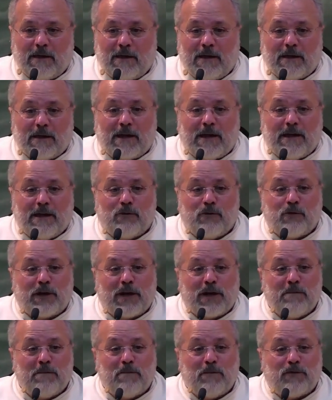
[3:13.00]
كانوا
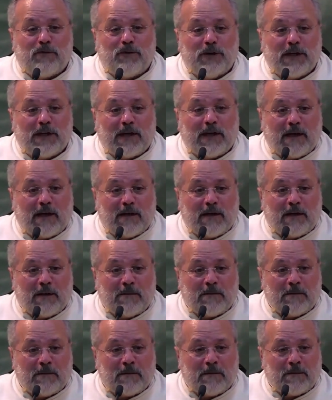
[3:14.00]
يكبوا فيها
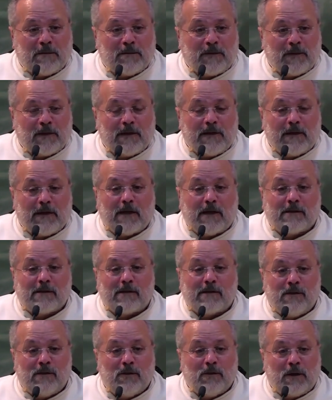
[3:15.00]
الغنم
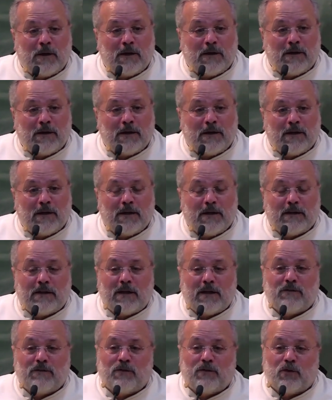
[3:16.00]
يغسلوها
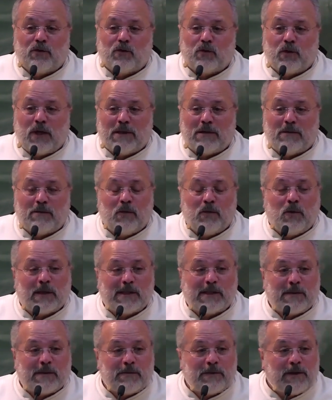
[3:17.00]
تيفوتوا يقدموها
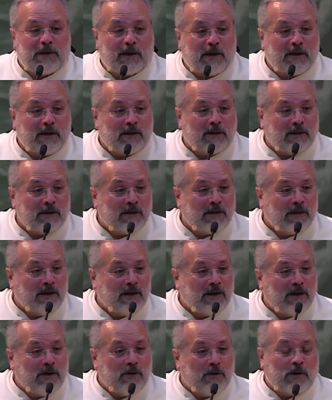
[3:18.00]
ذبيحة
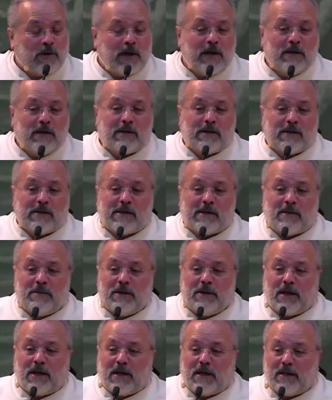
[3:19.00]
وكانت
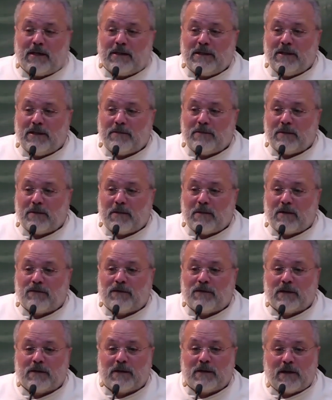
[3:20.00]
الذبيحة قديما
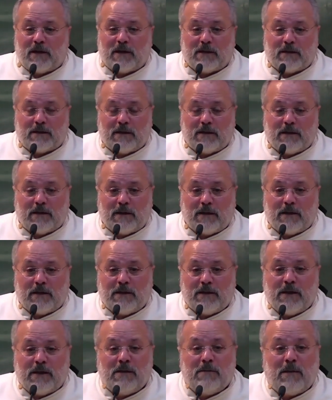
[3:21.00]
مغفرة الخطايا
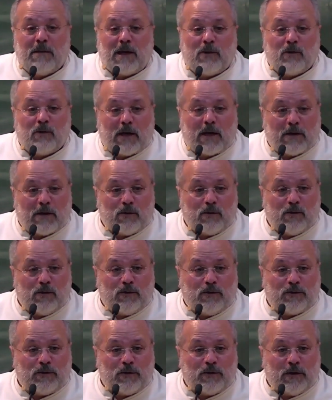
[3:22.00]
يذبحوا الخروف